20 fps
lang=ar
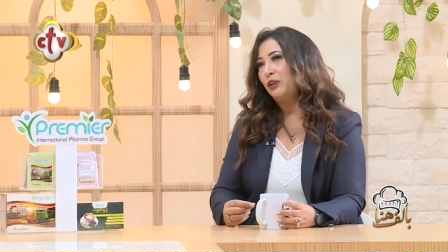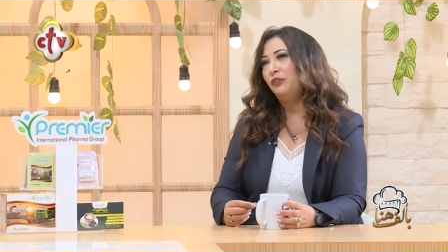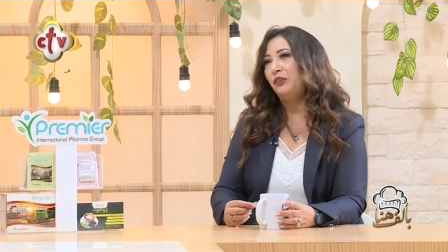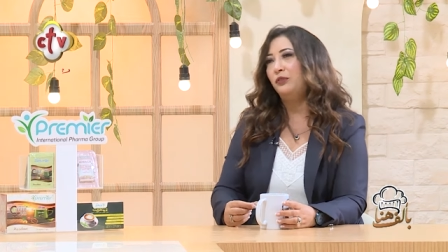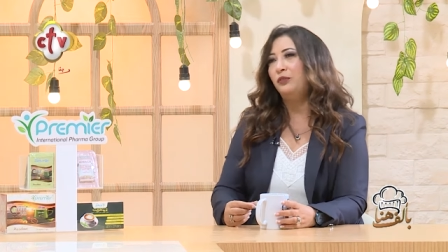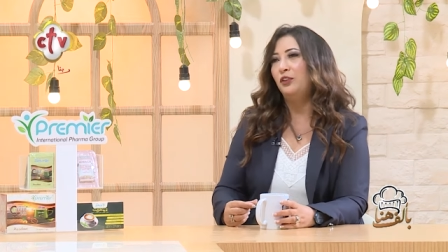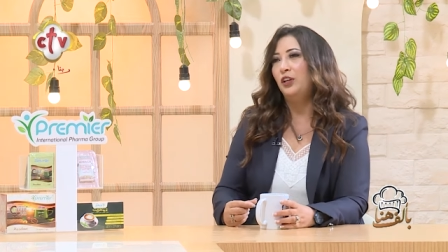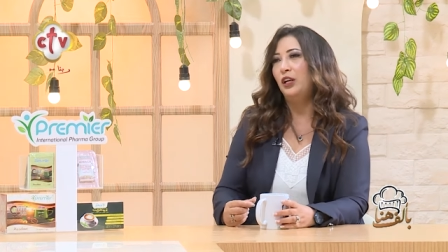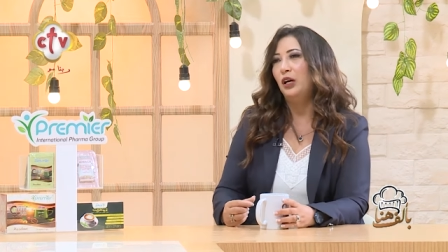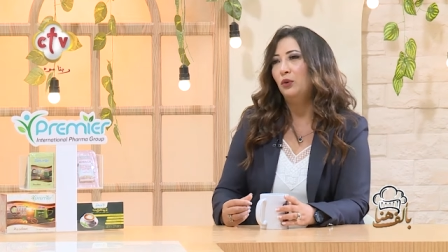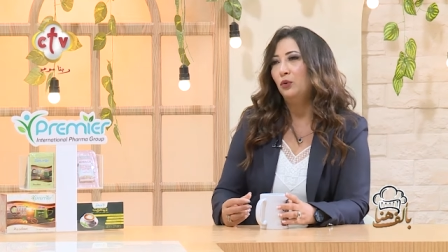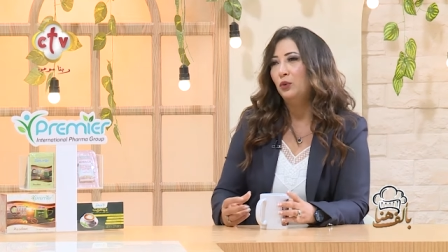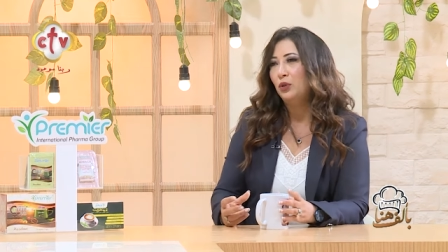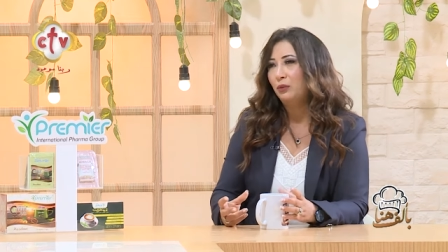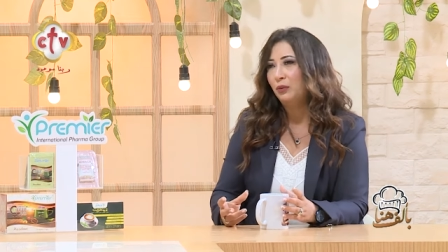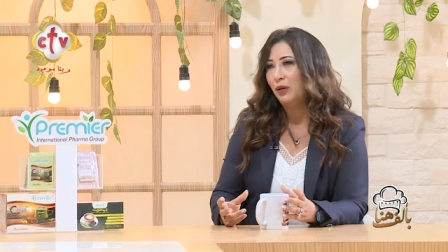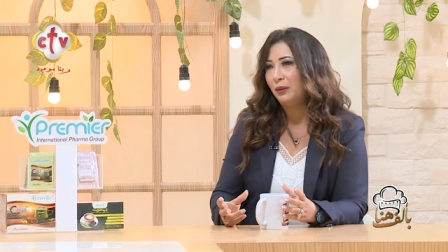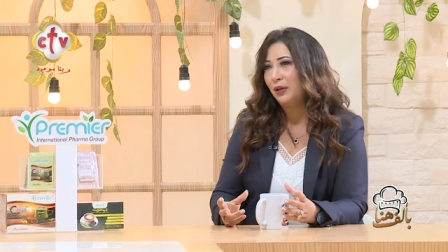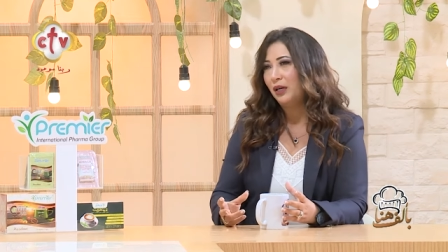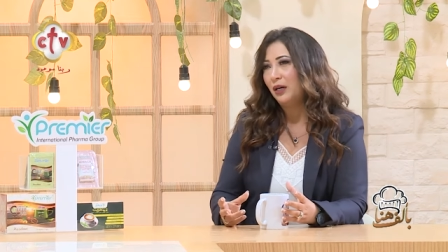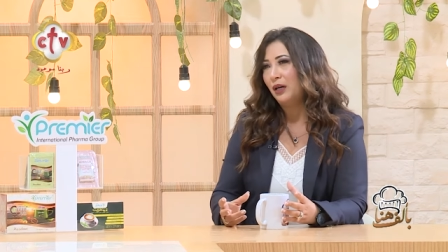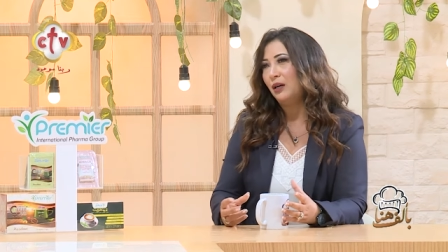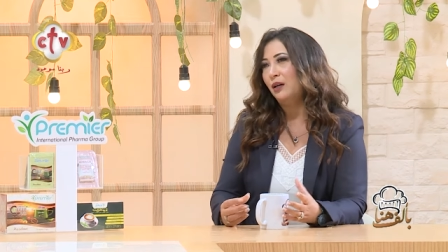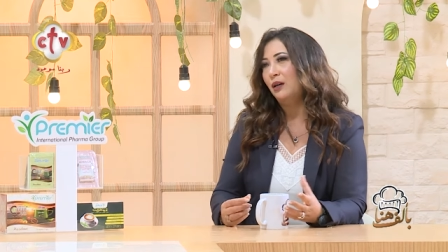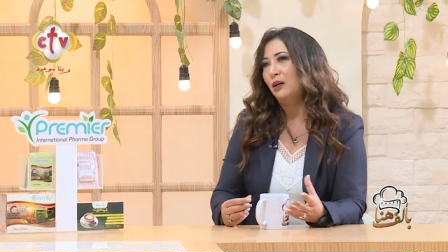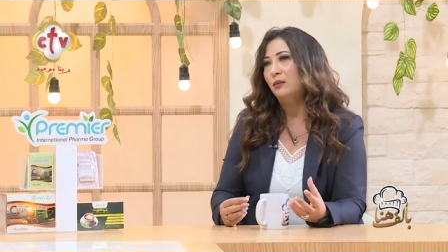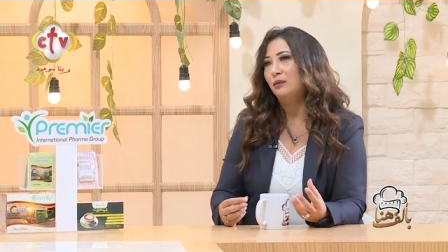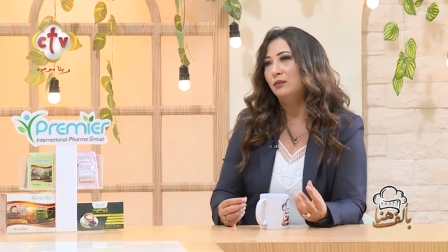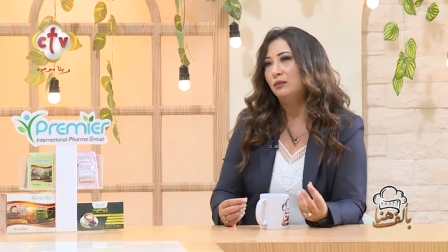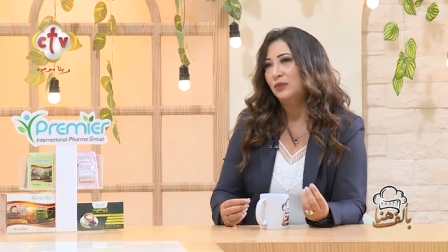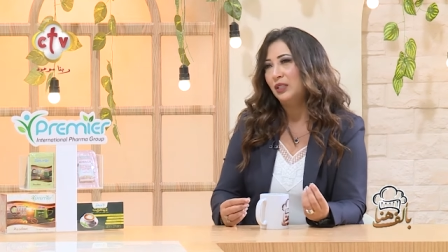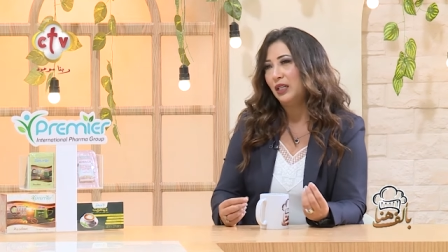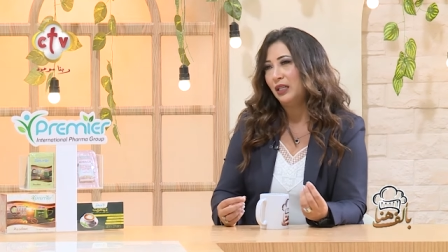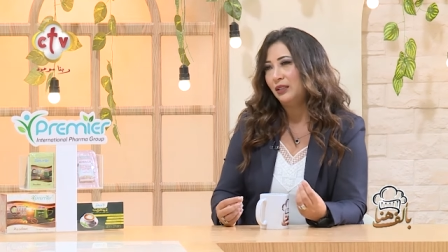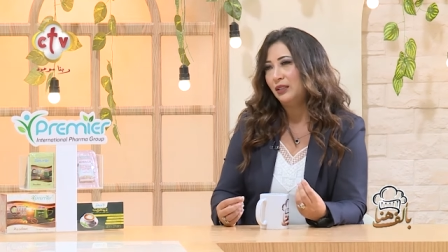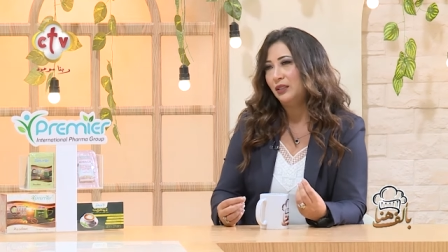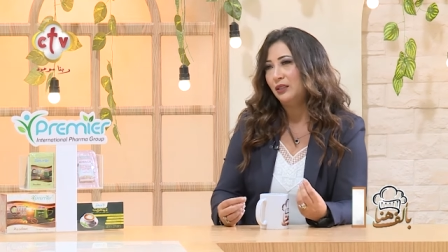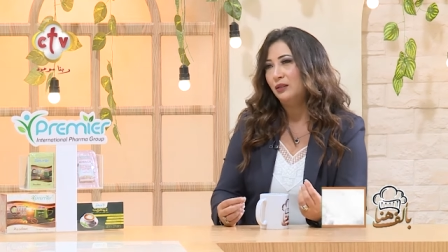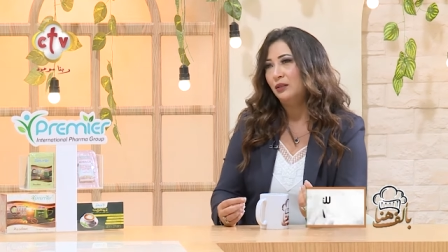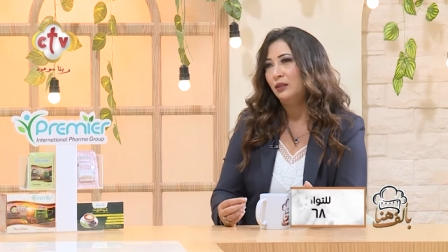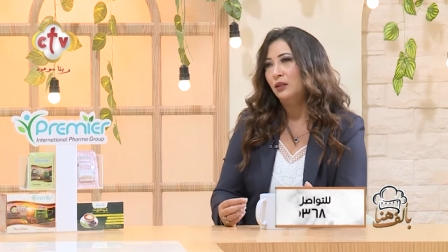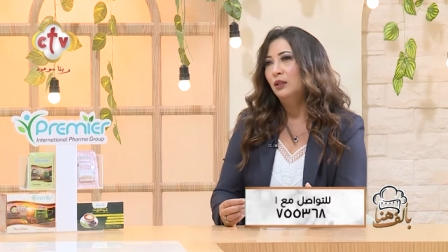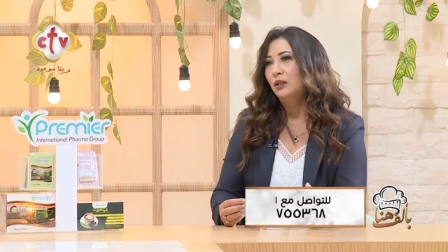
ففي الاول ببقى يعني انا ماشيه